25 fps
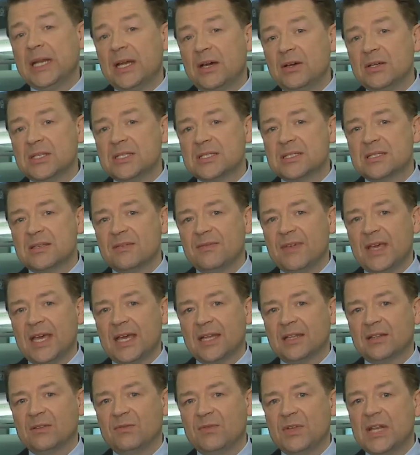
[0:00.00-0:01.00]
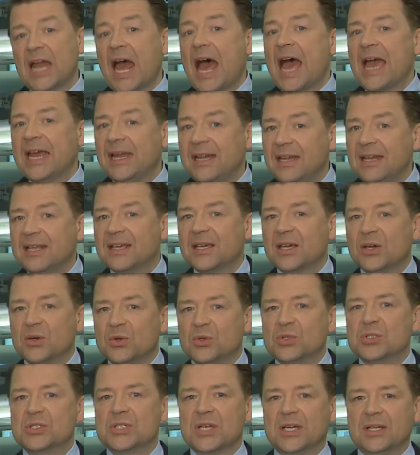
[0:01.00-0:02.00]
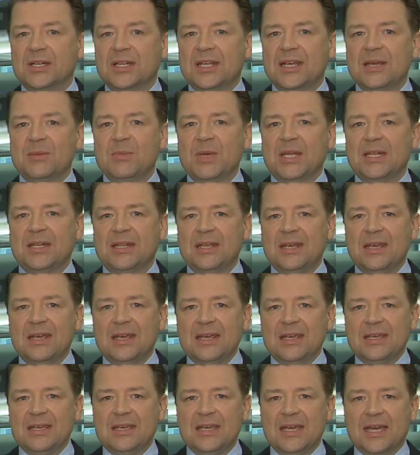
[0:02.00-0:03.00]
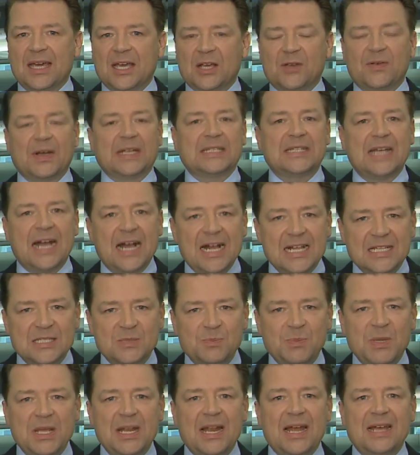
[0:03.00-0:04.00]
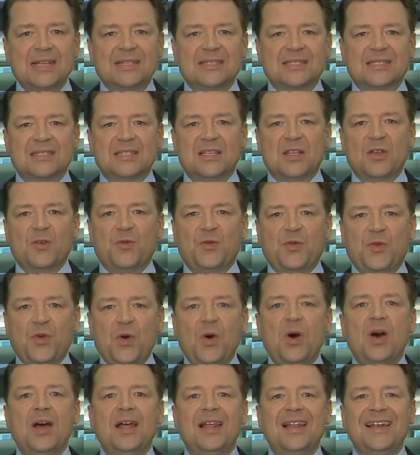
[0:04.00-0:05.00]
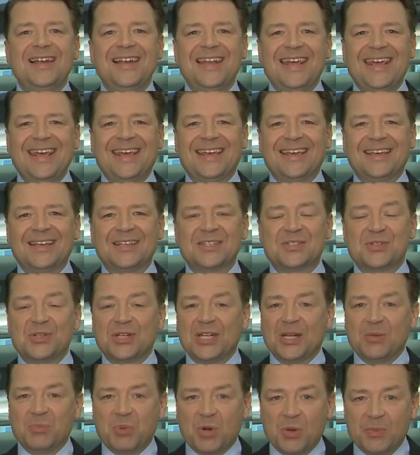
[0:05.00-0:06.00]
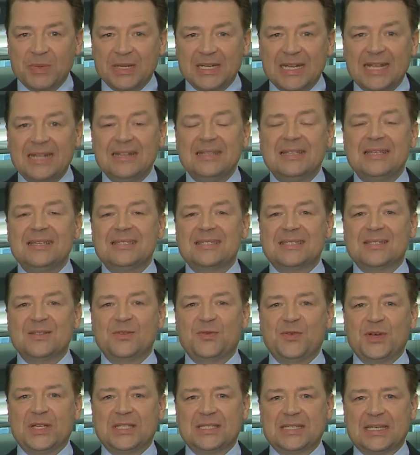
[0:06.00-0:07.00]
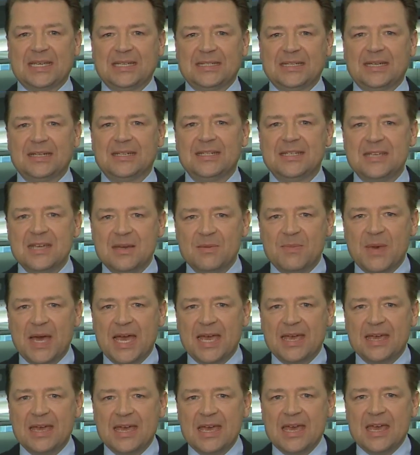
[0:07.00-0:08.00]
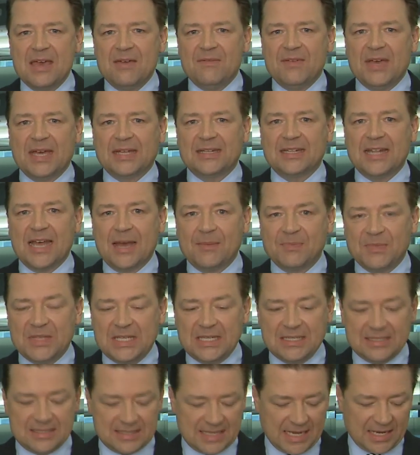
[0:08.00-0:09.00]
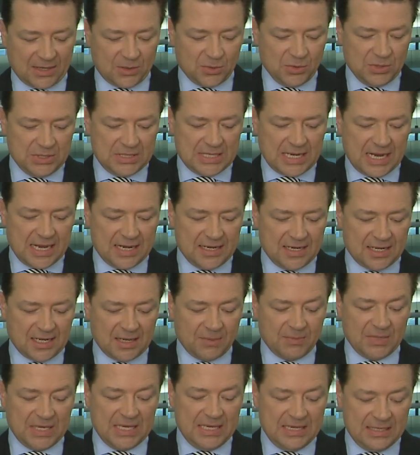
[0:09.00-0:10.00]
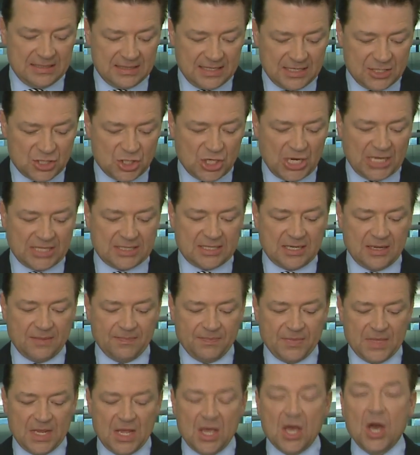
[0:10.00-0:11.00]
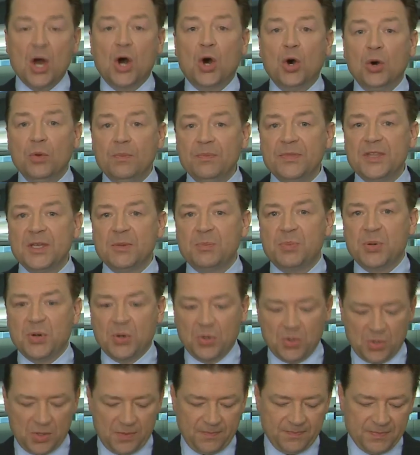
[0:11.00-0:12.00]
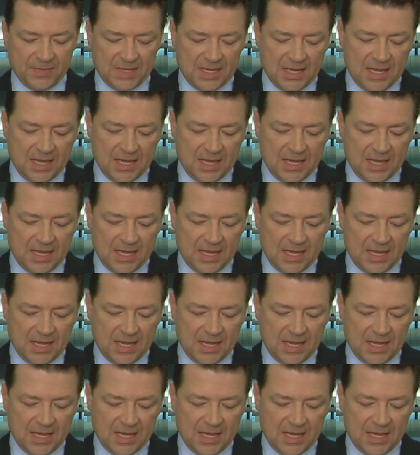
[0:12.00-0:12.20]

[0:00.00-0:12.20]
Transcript: hinaus werden wieder einige Unternehmen ihre Quartalsbilanzen vorlegen. Zu den prominentesten Vertretern hierbei werden am Dienstag unter anderem EasyJet, Home Depot,